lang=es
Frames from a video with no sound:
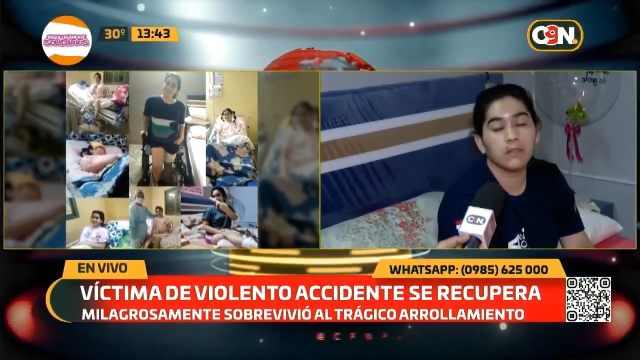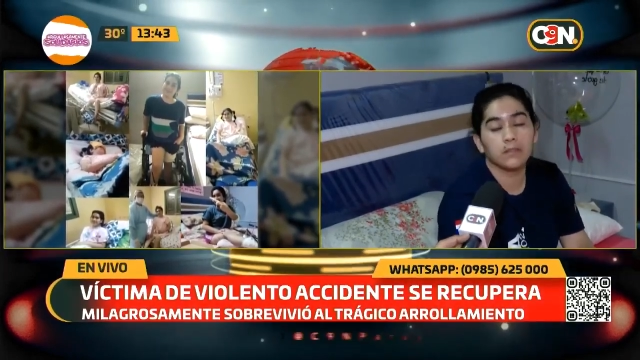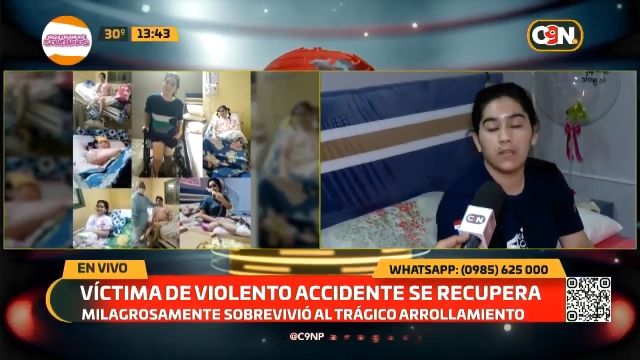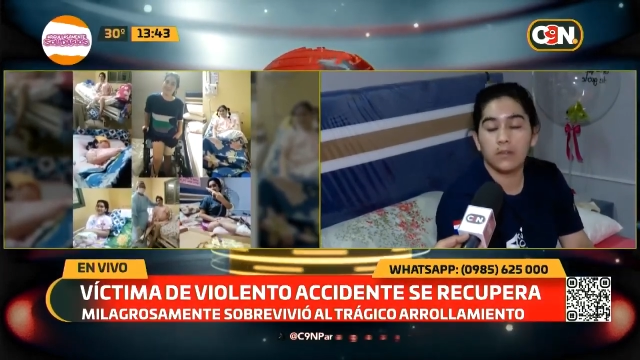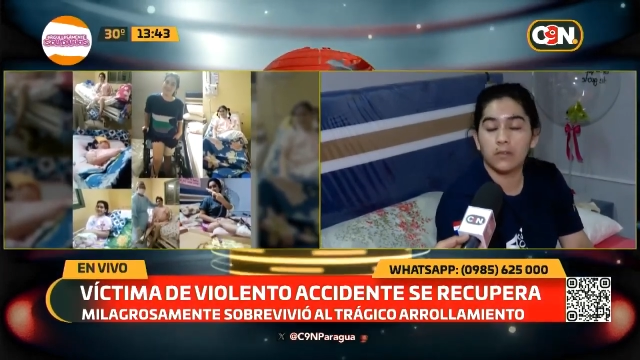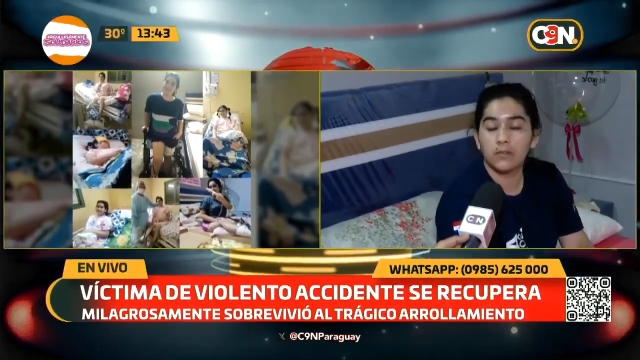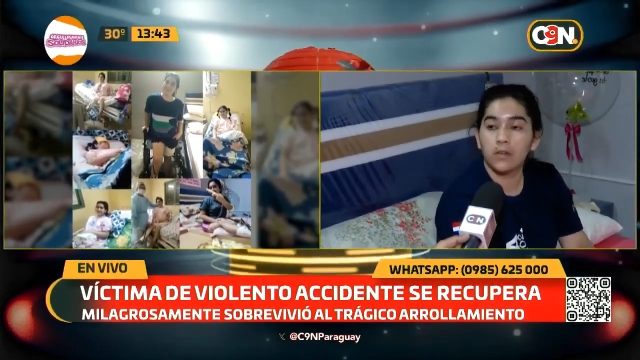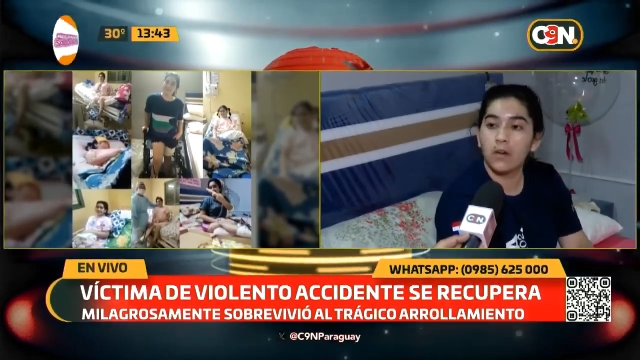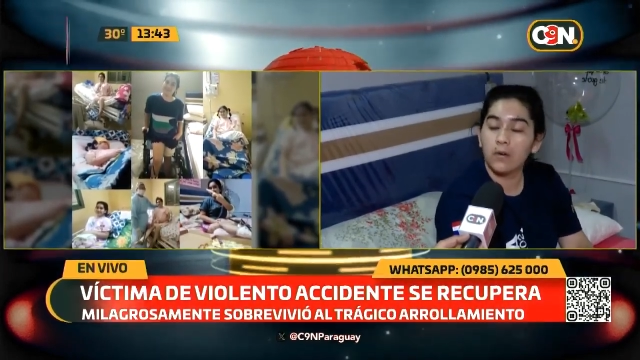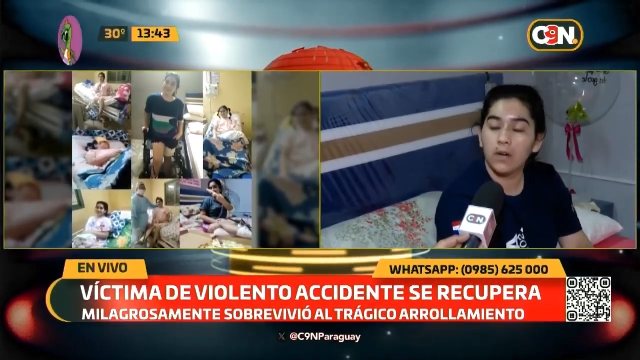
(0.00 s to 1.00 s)
donde
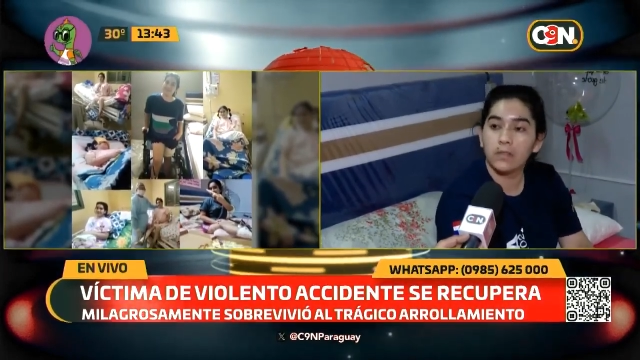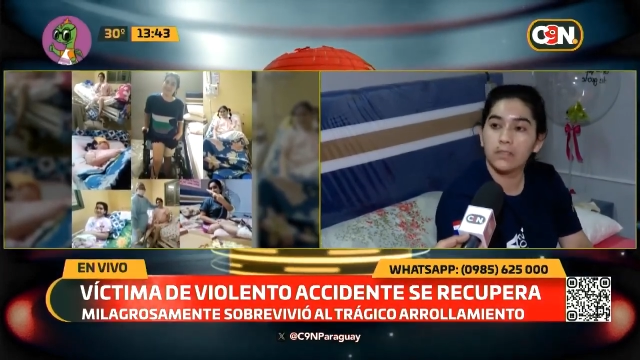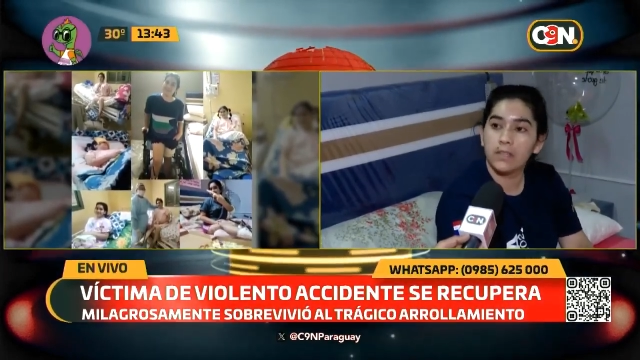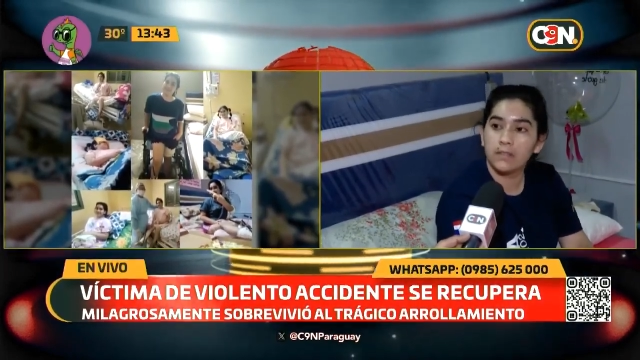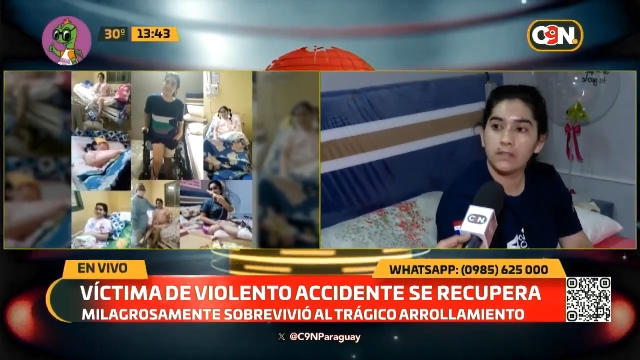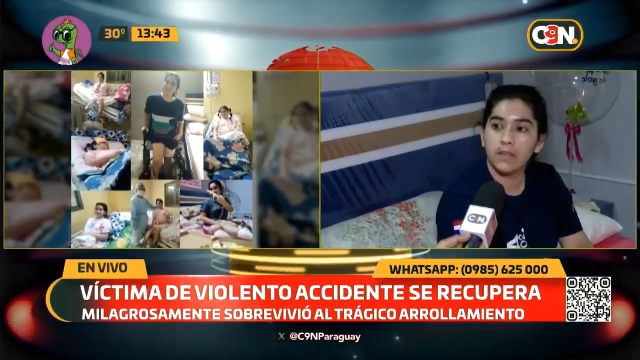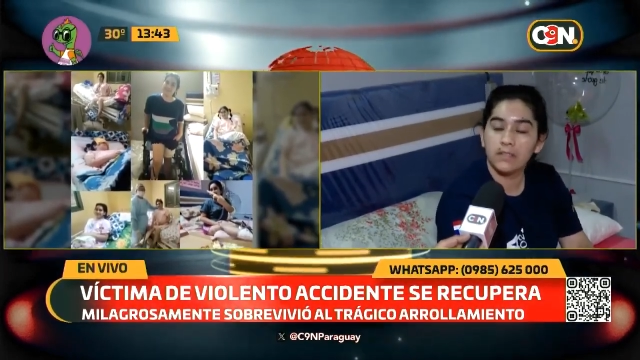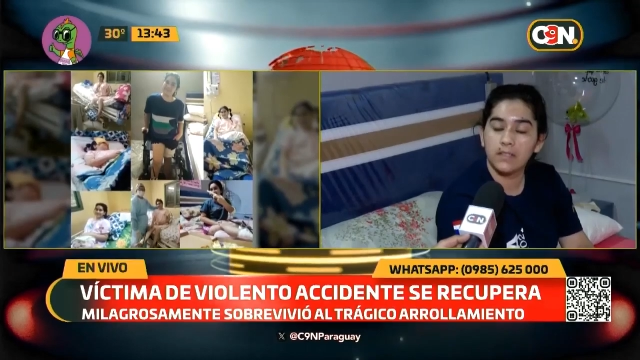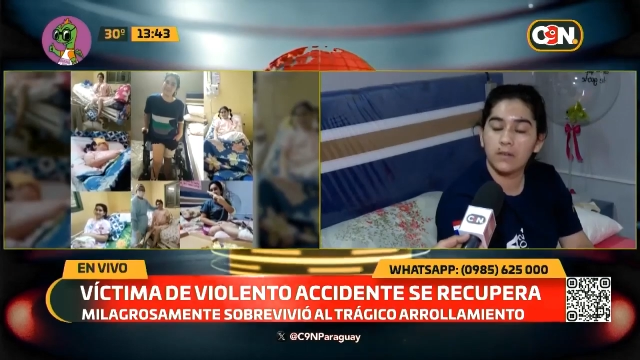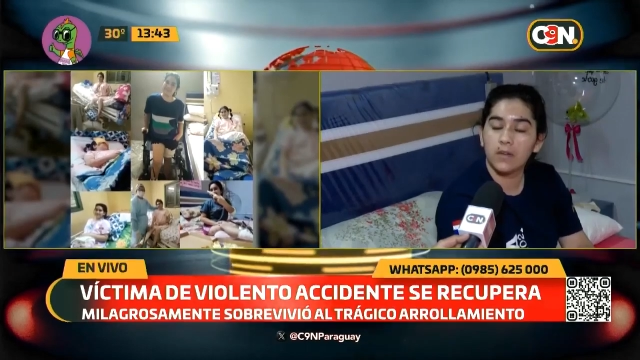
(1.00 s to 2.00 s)
los, los abogados están
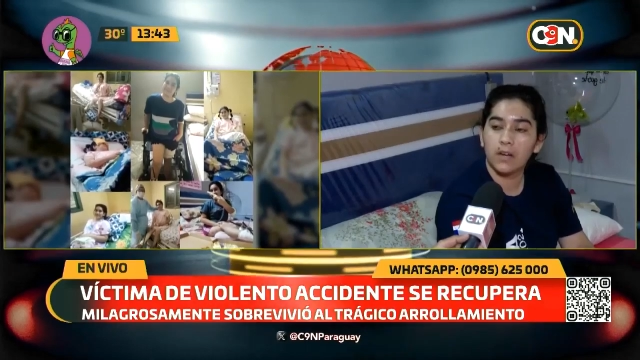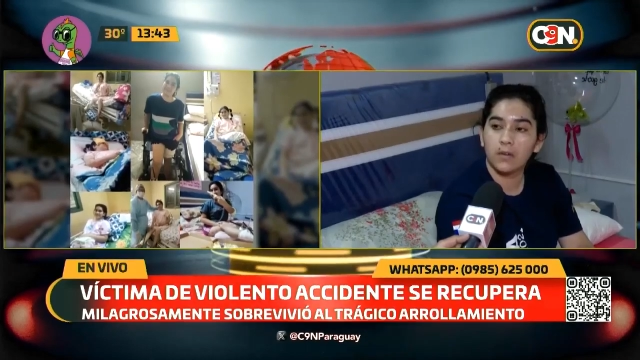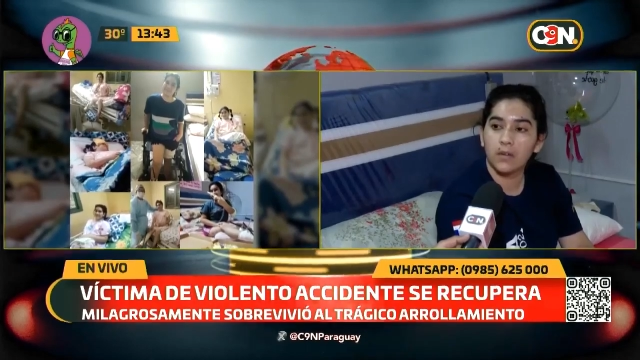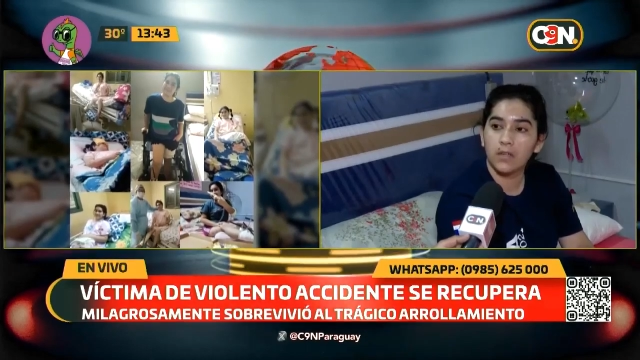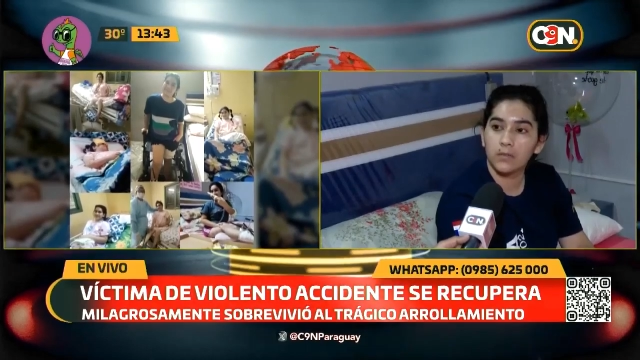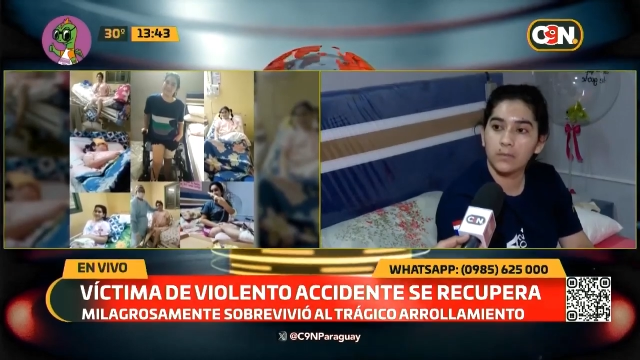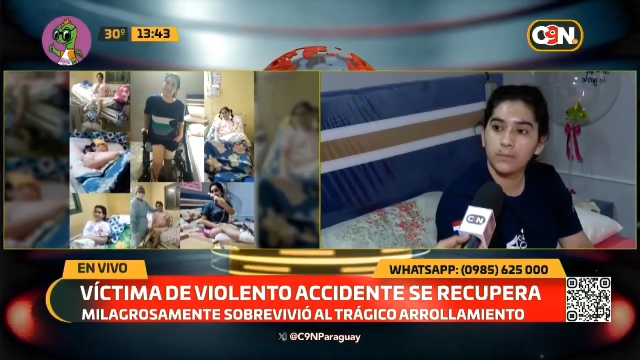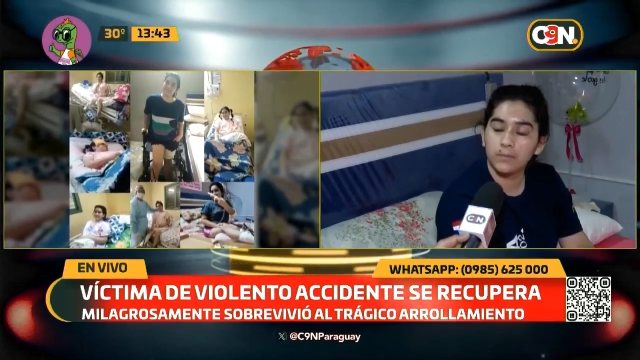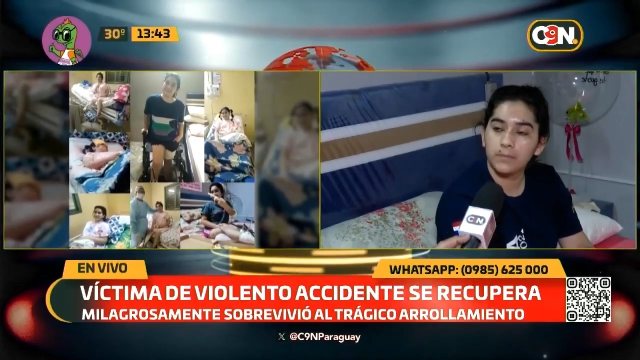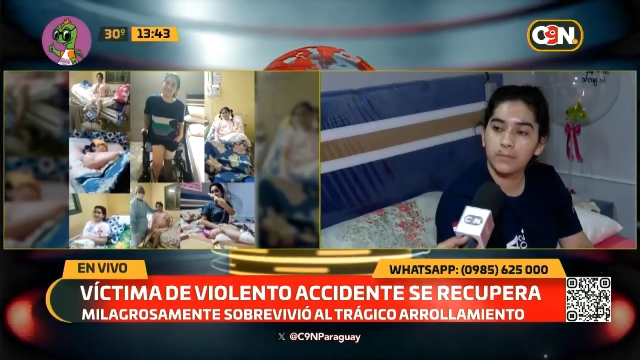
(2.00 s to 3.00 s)
haciendo cargo de eso.